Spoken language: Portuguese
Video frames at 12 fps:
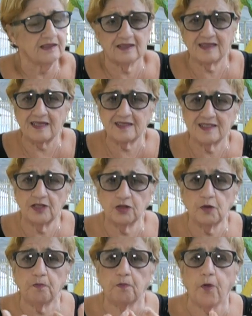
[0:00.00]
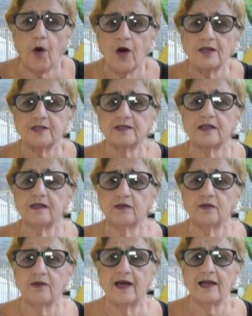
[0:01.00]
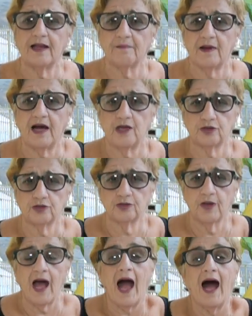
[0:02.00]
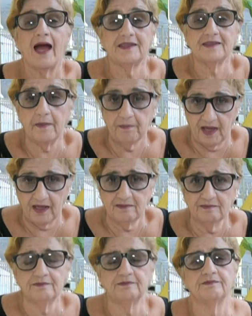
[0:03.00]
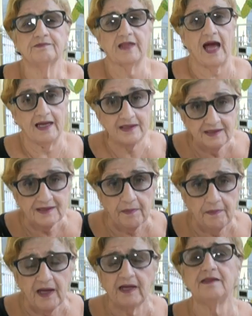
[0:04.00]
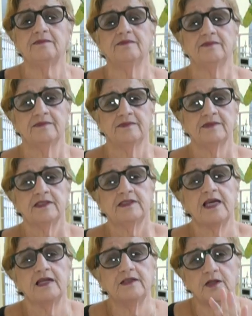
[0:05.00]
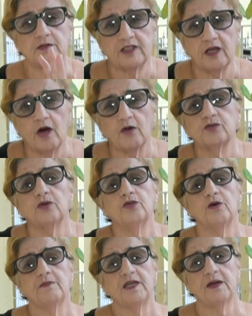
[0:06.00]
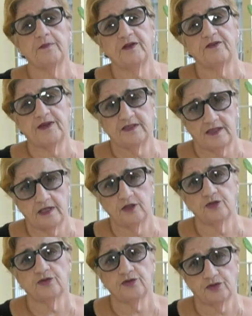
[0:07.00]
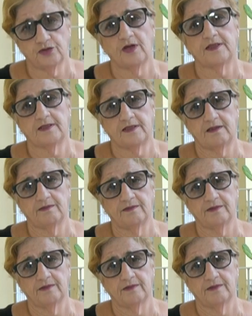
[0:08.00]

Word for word: que está sendo imposta goela abaixo? Ainda bem, ainda bem que ele não tem autonomia para fazer isso sozinho.